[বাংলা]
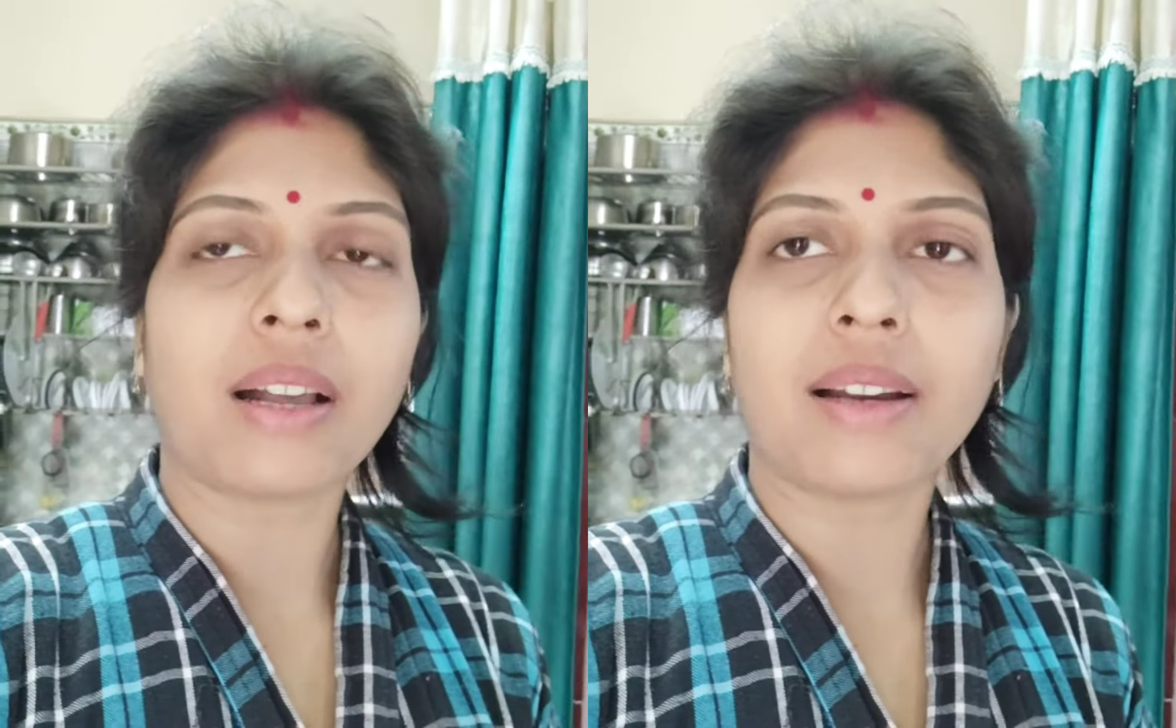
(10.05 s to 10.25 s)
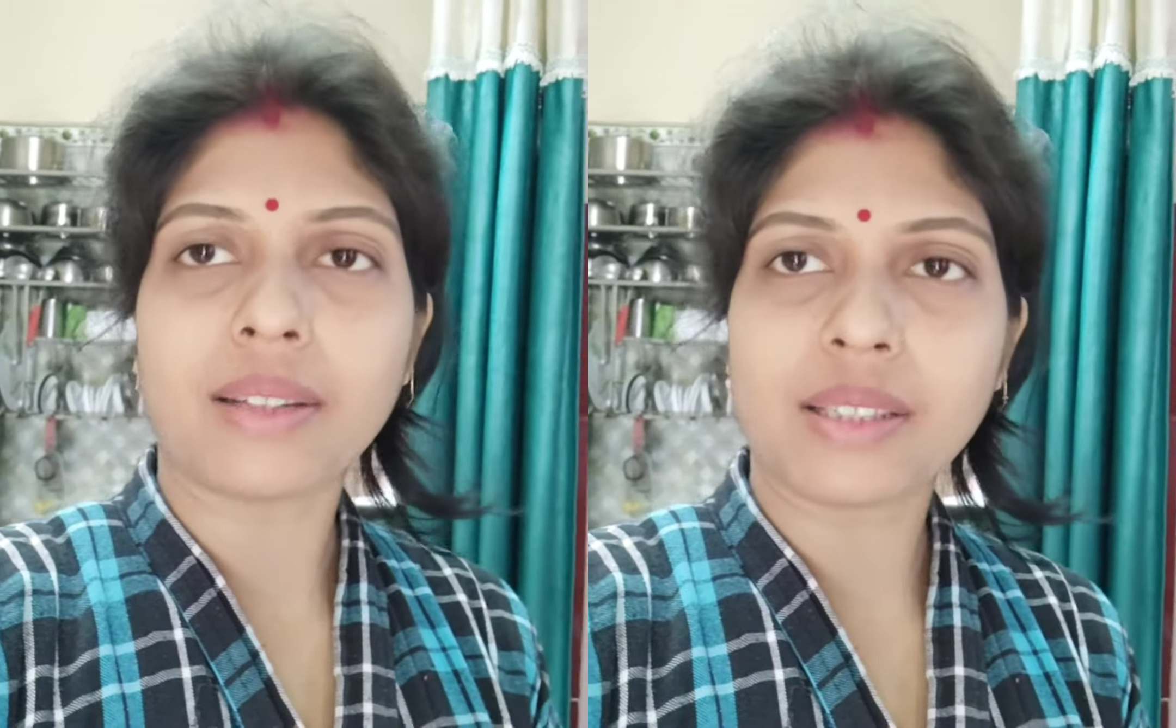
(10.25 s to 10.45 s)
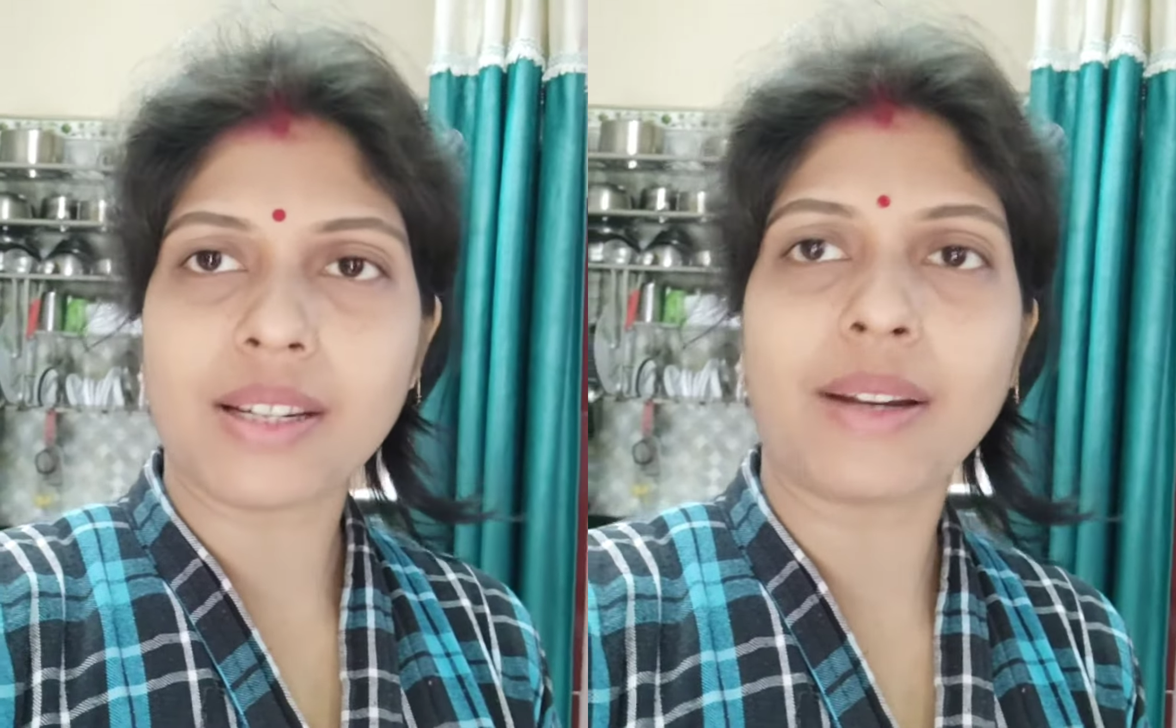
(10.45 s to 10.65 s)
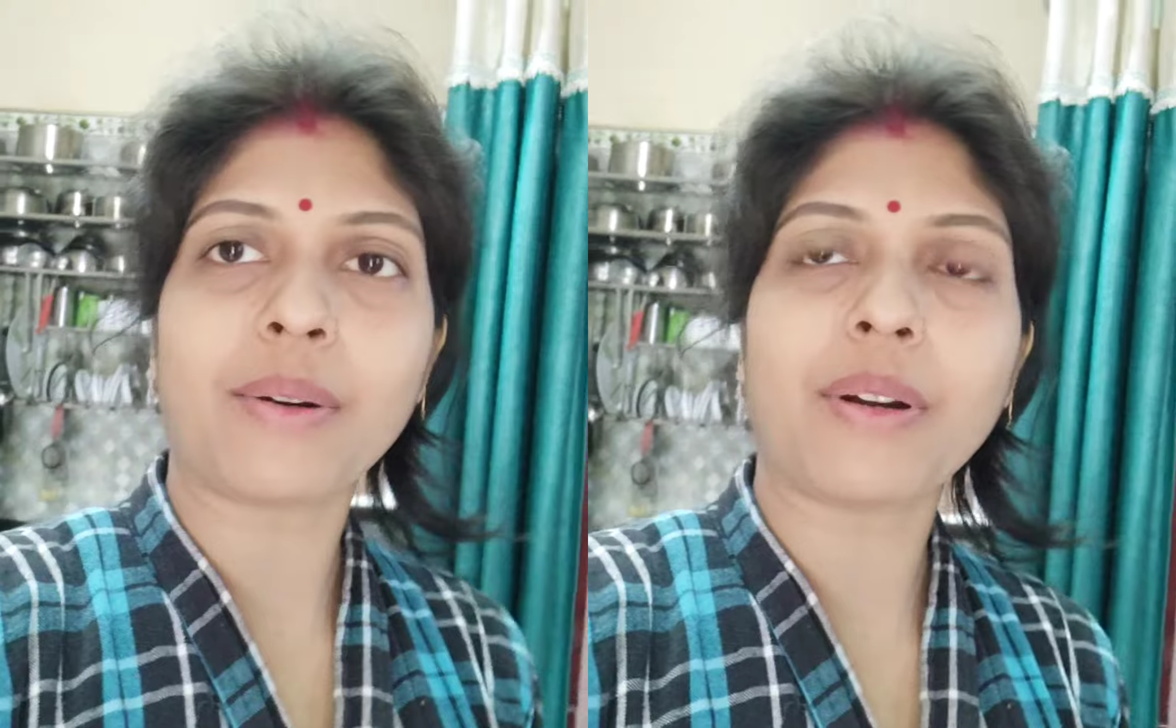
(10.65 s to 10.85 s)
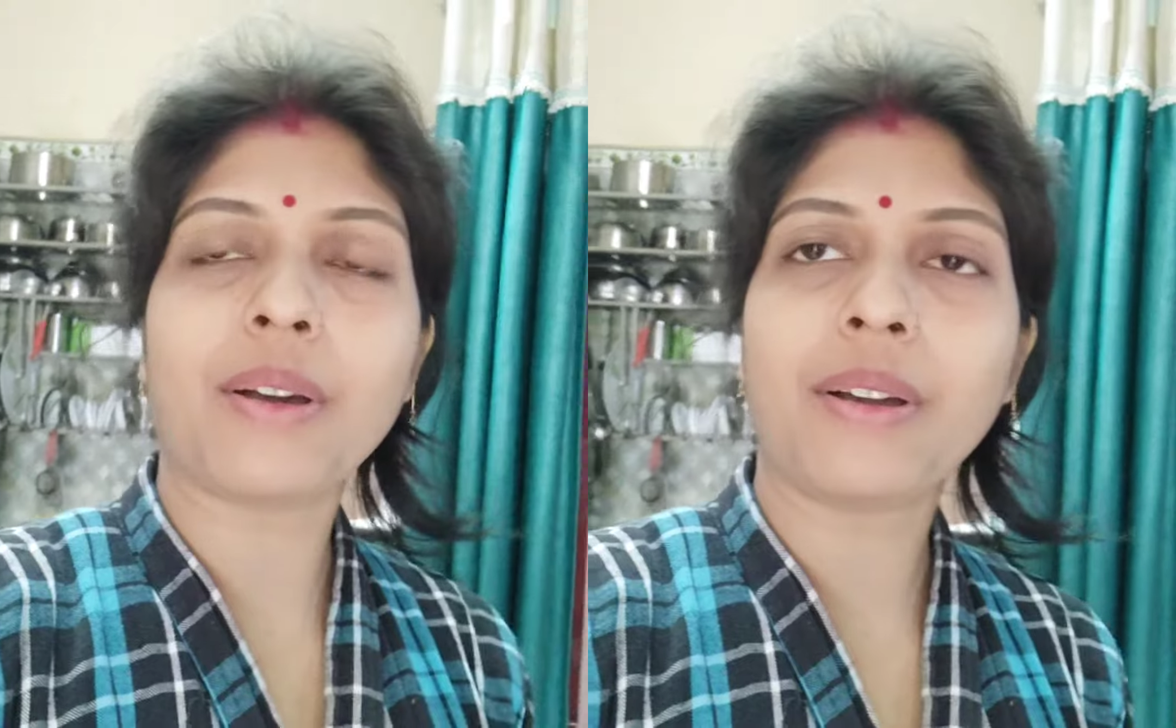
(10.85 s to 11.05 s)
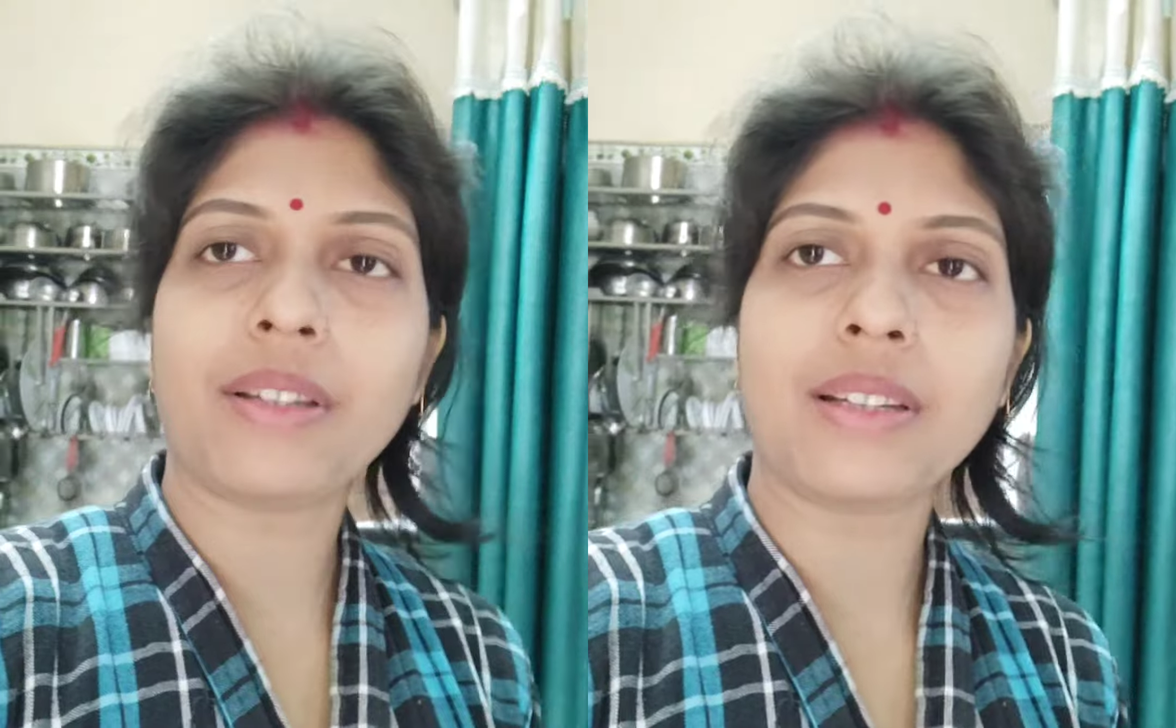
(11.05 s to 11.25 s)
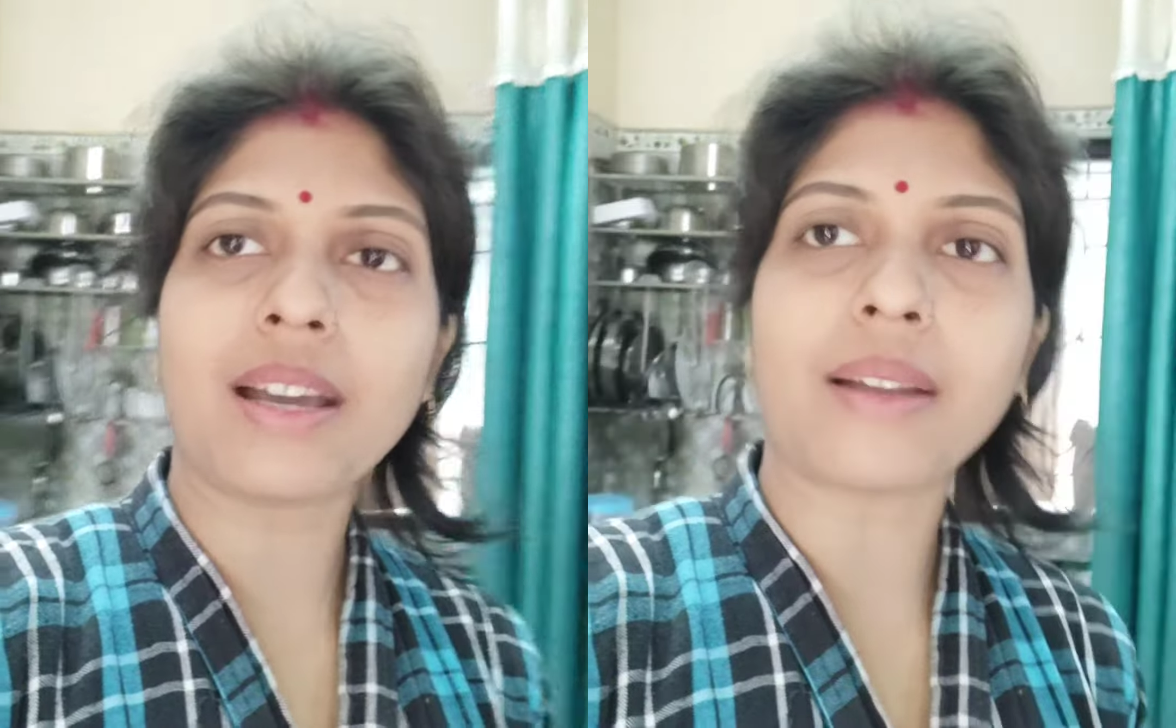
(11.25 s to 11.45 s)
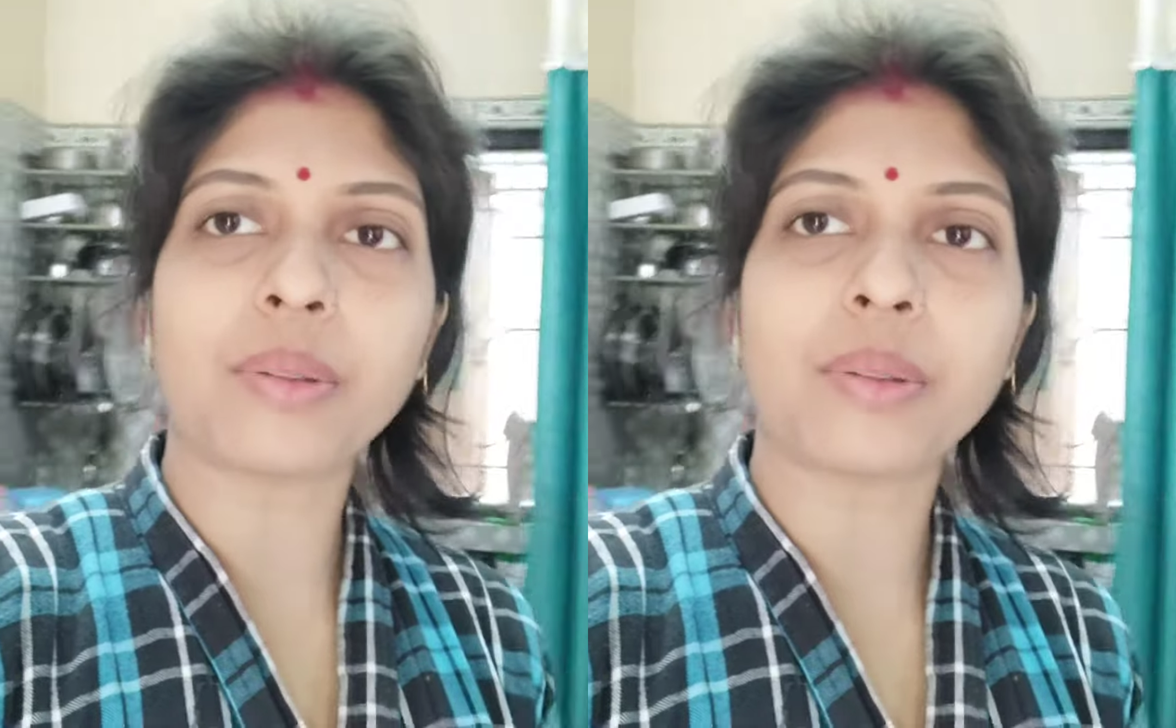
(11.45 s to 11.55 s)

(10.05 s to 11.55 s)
কালকে শেয়ার করা হয়নি